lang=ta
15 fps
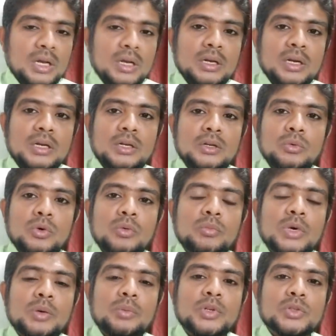நாங்கள்
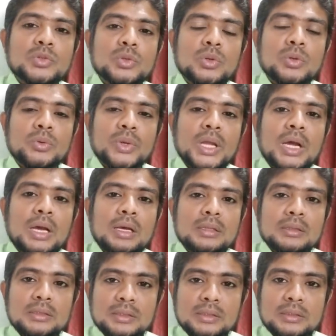கட்டுவோம் அப்படின்னு சொல்லக்கூடிய
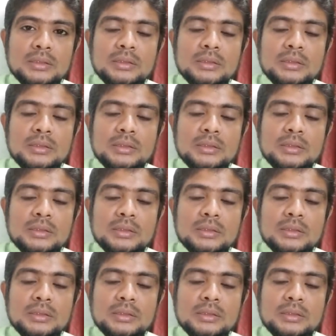அந்த